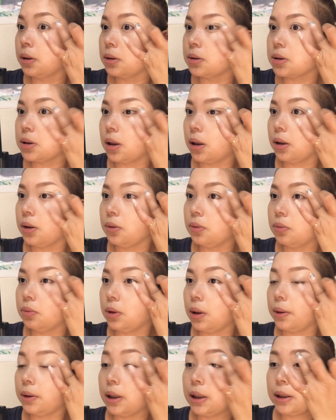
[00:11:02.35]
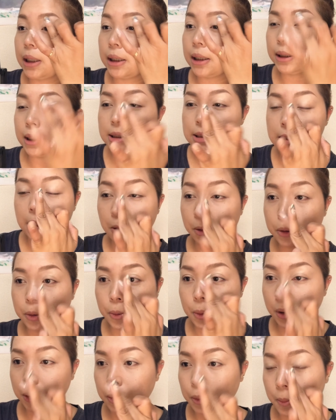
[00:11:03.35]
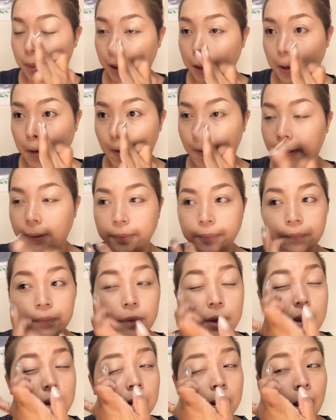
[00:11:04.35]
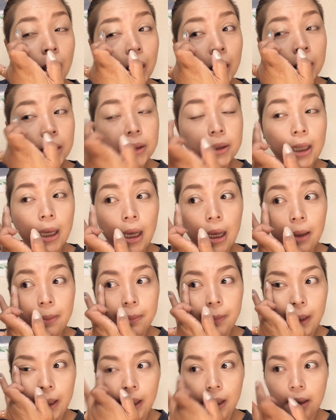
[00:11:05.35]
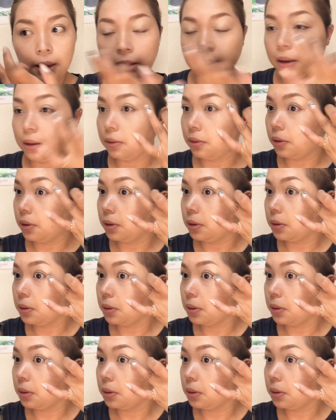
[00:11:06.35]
Tsaka yung, nat natatansya ko yung ano ba, yung dami, ganun.